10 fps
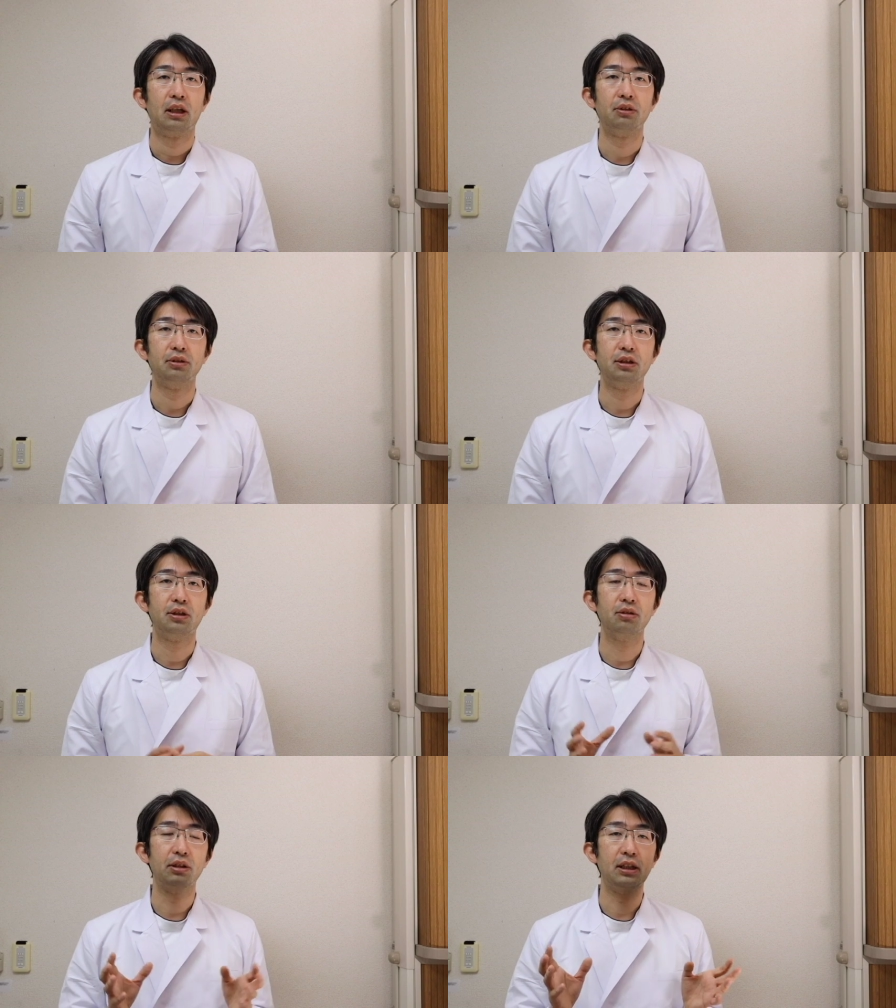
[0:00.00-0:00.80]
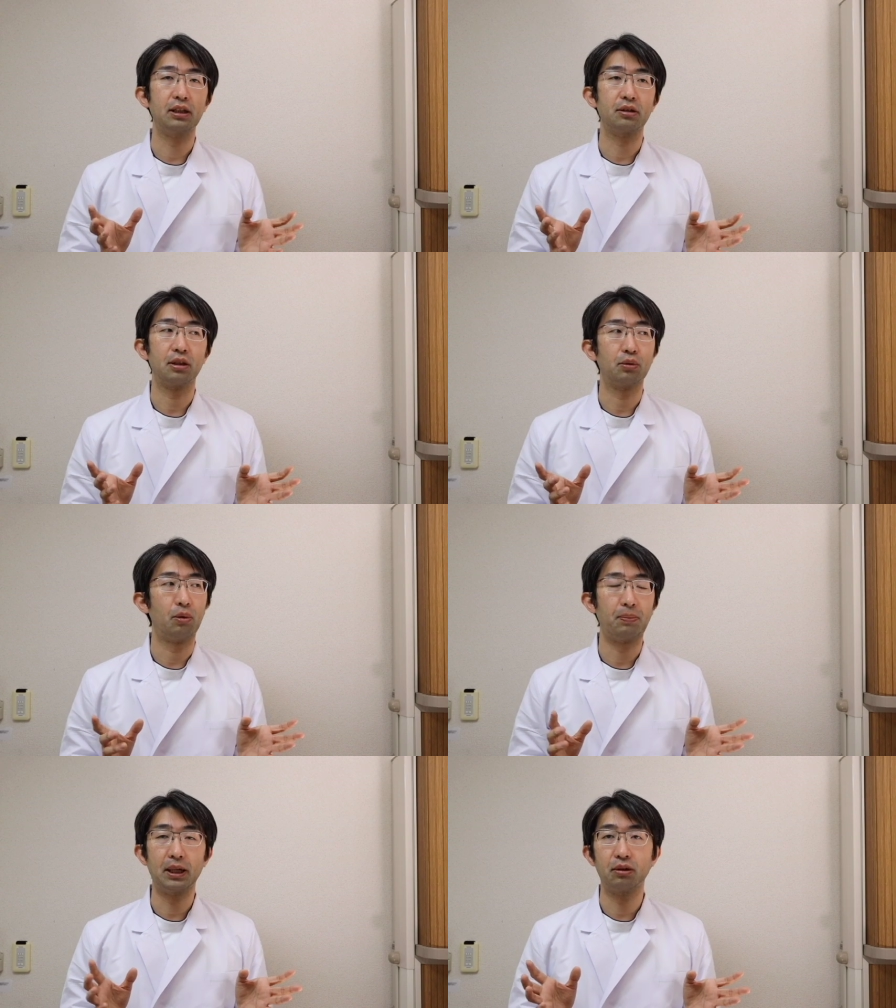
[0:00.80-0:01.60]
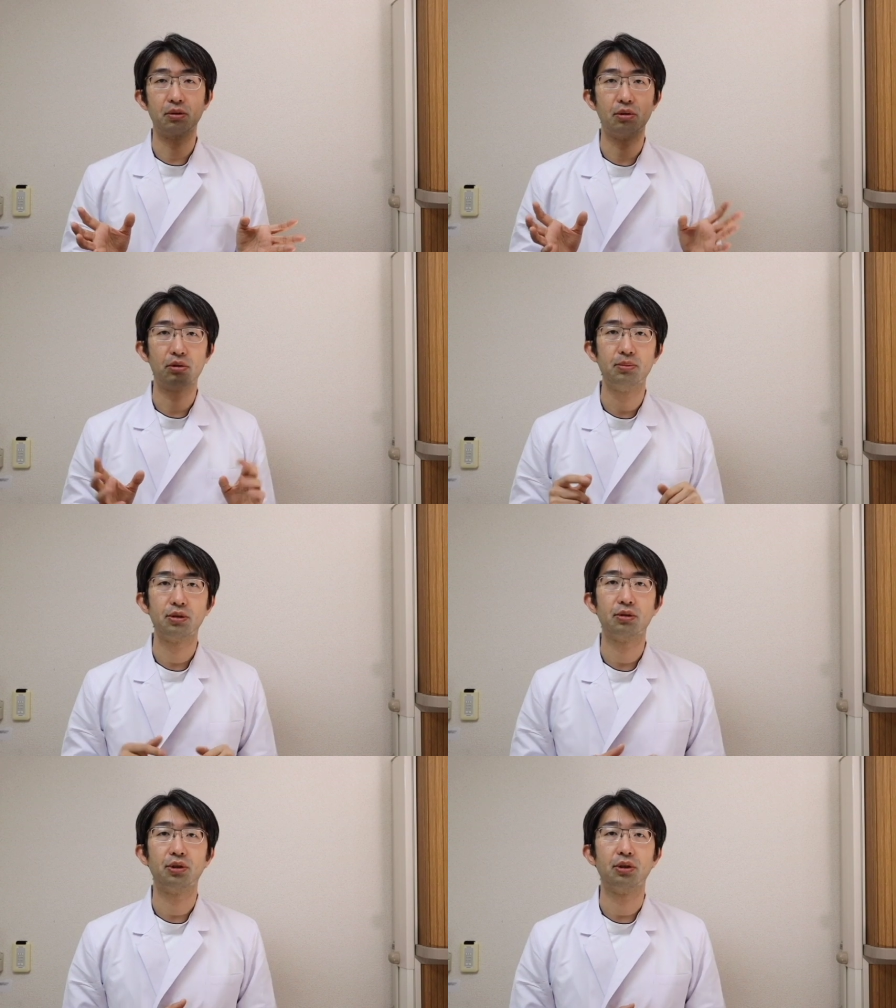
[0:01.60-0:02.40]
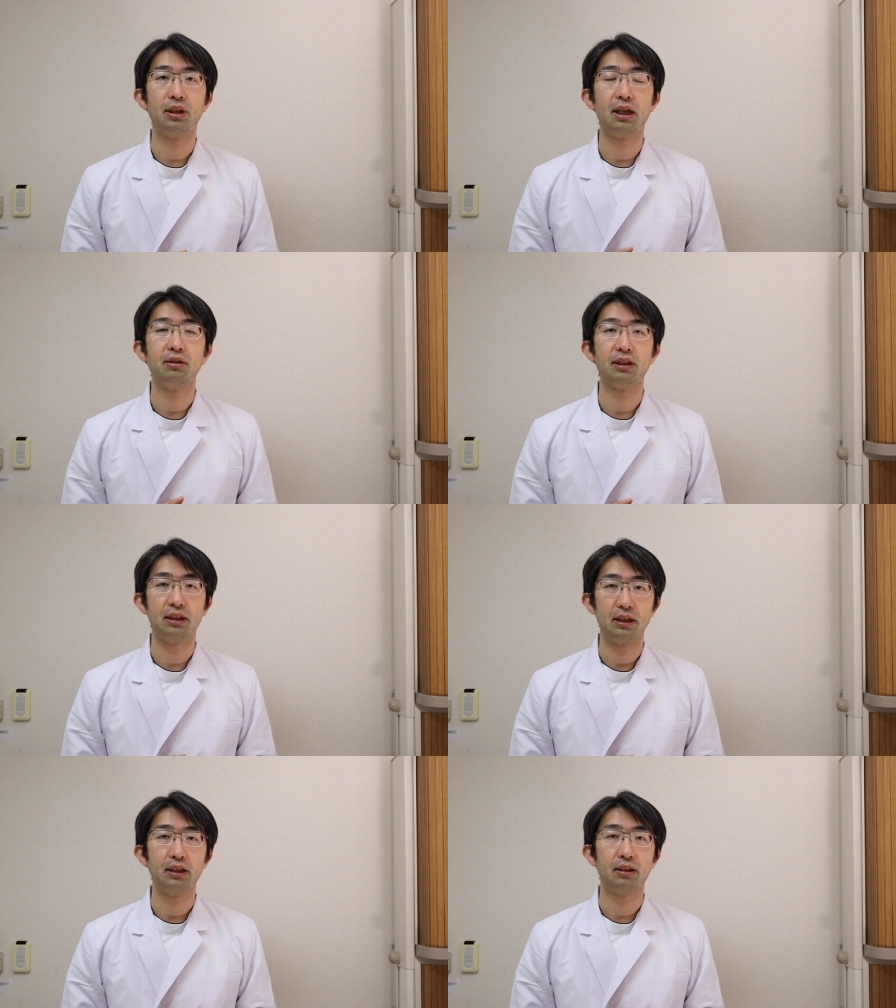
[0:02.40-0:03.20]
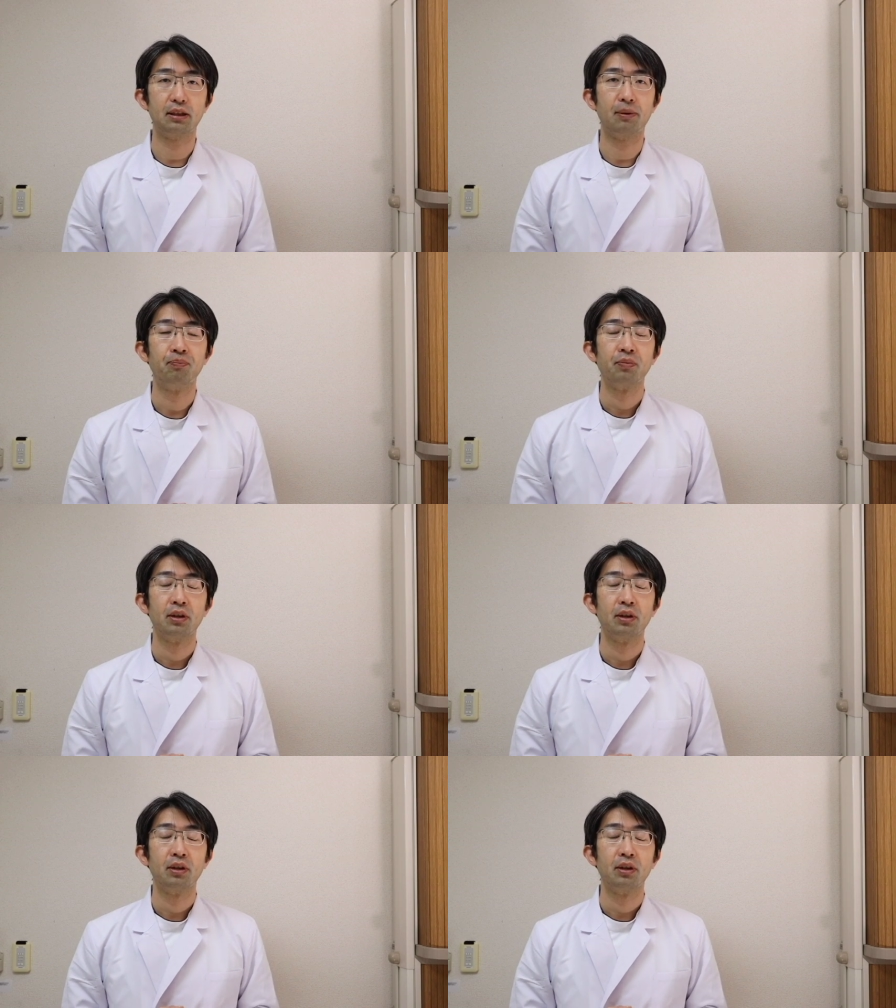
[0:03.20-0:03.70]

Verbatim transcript: あの日常生活でこうパッと横向くことってあるじゃないですか。